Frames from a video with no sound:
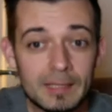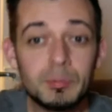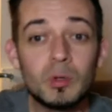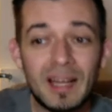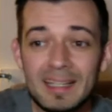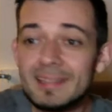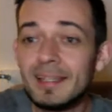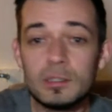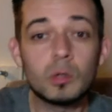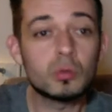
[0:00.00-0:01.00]
polarités
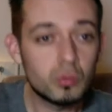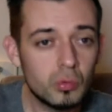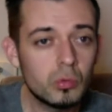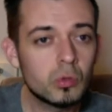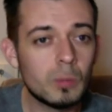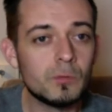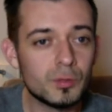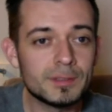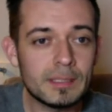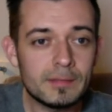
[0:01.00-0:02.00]
dans tout, comme vous le
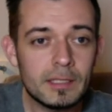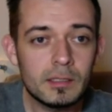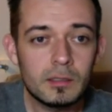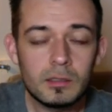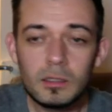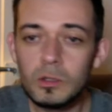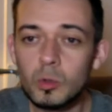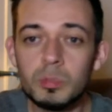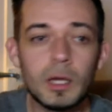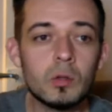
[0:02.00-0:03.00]
savez, le
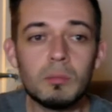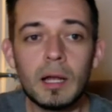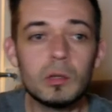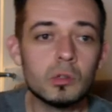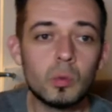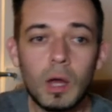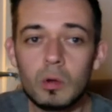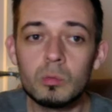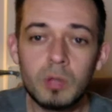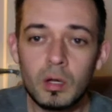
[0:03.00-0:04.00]
bien, le mal, le noir, le
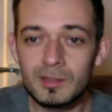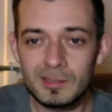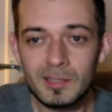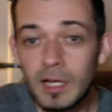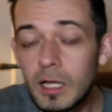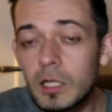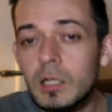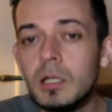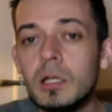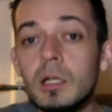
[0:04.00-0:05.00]
blanc, etc.
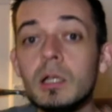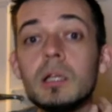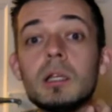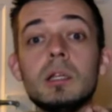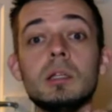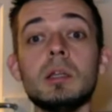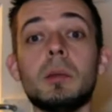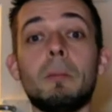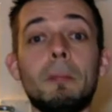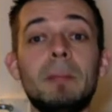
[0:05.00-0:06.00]

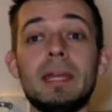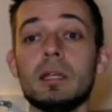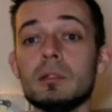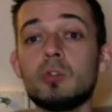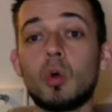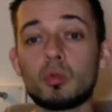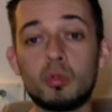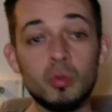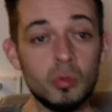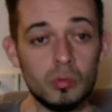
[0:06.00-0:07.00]
Mais dans
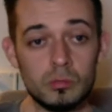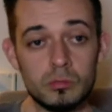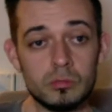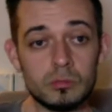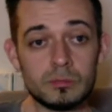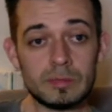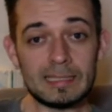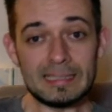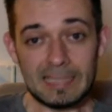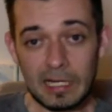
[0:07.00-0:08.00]
tout,
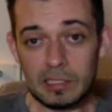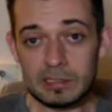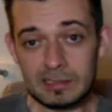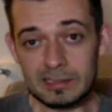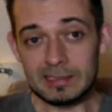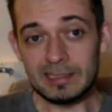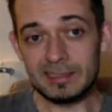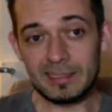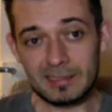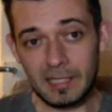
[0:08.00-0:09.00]
il y a des
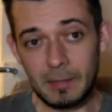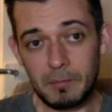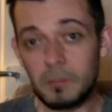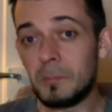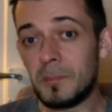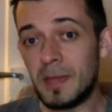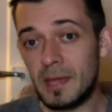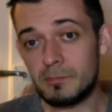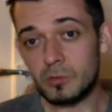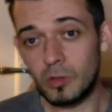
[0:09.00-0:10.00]
extrêmes,
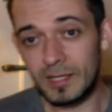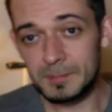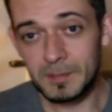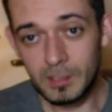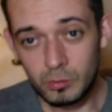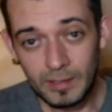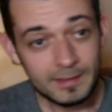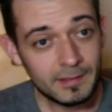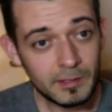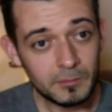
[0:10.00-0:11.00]
même dans la
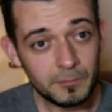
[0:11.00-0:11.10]
spiritualité.